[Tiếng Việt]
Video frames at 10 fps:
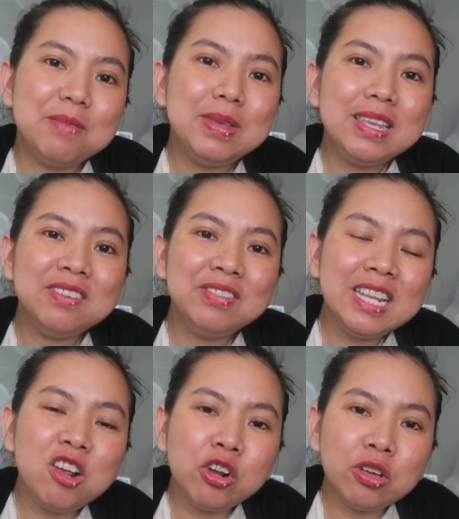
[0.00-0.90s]
Mình dừng
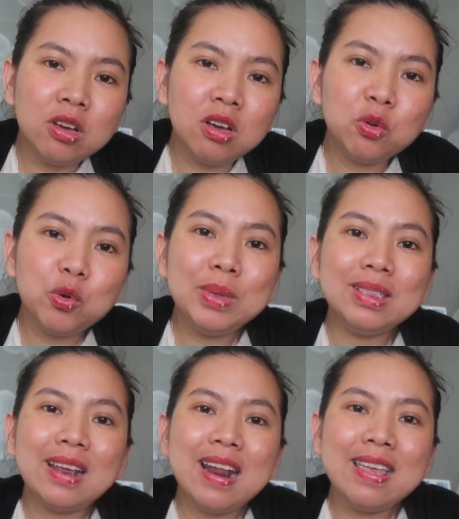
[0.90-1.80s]
video của mình
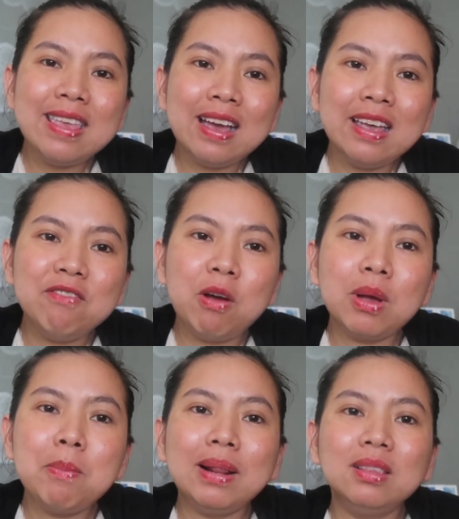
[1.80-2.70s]
tại đây nha. Hy vọng
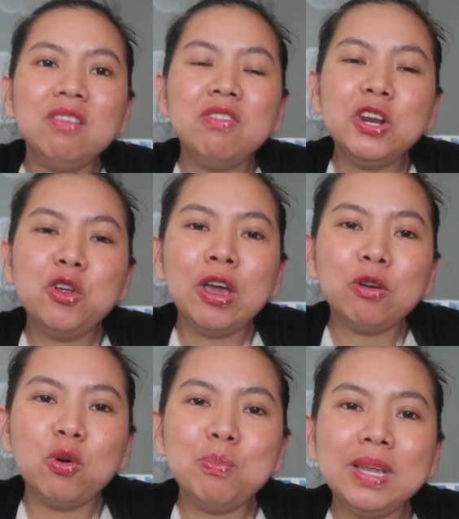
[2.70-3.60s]
các bạn thích video này
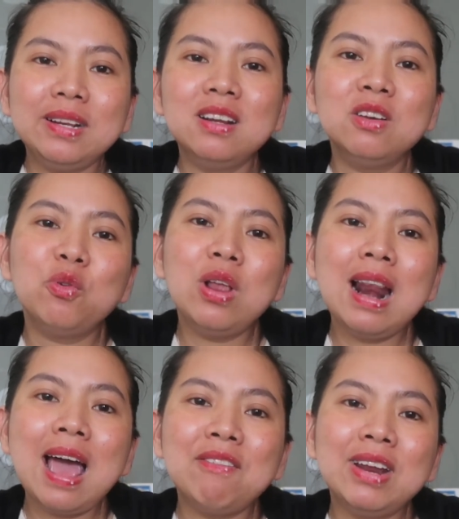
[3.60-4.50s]
của mình. Đừng quên
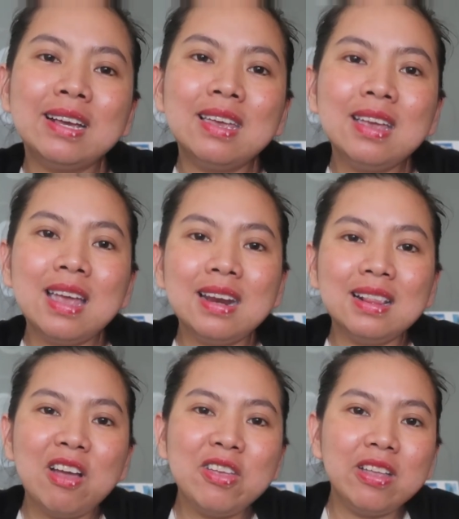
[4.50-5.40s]
like và đăng ký kênh để
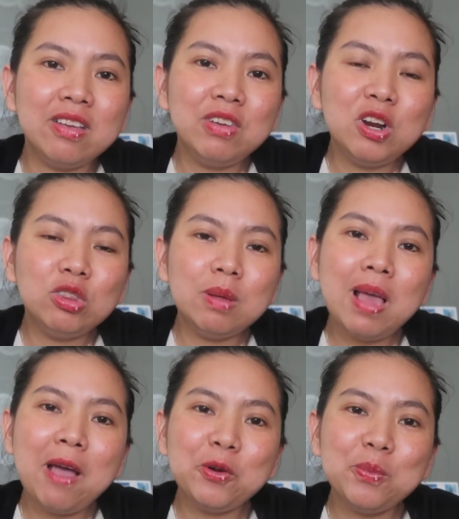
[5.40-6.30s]
theo dõi những video tiếp
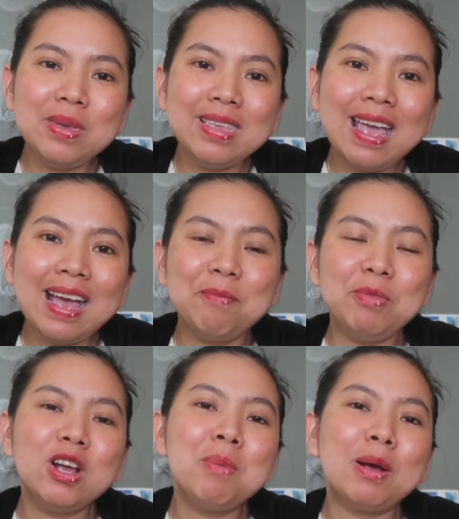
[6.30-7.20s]
theo của mình nha.
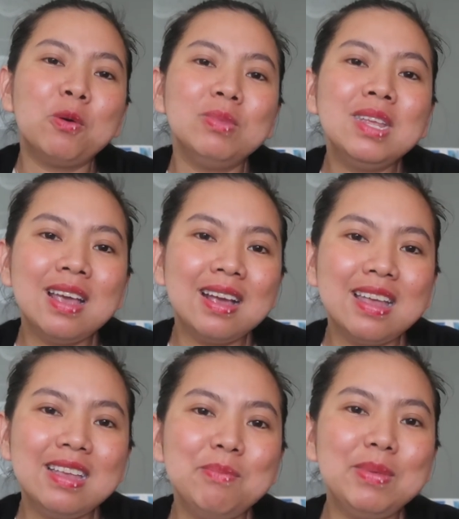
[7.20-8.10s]
Nếu các bạn cũng thích trái cây
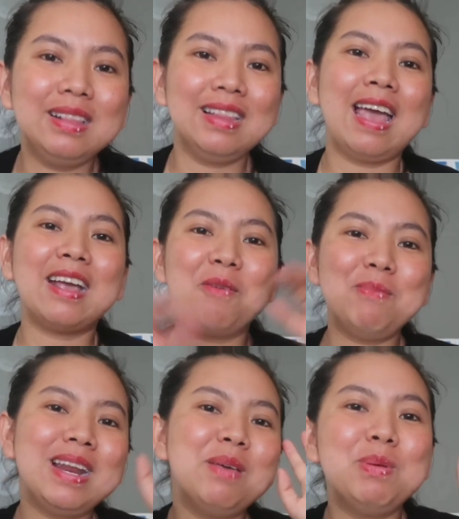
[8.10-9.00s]
như mình thì hãy
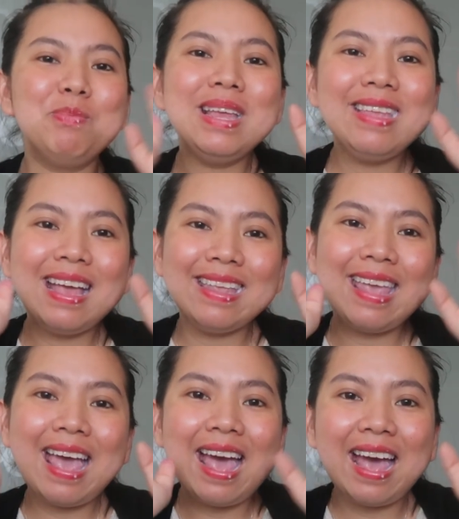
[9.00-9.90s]
comment để mình biết nha.
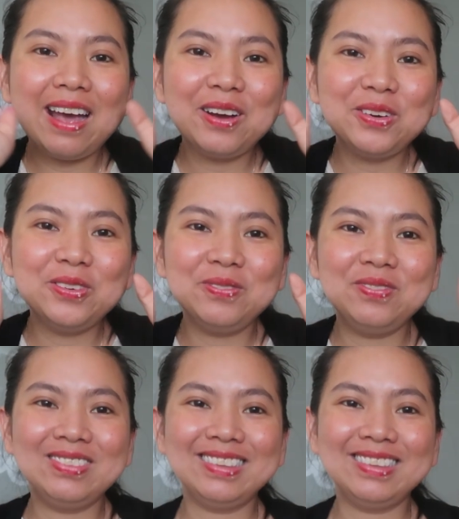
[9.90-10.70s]
Chào.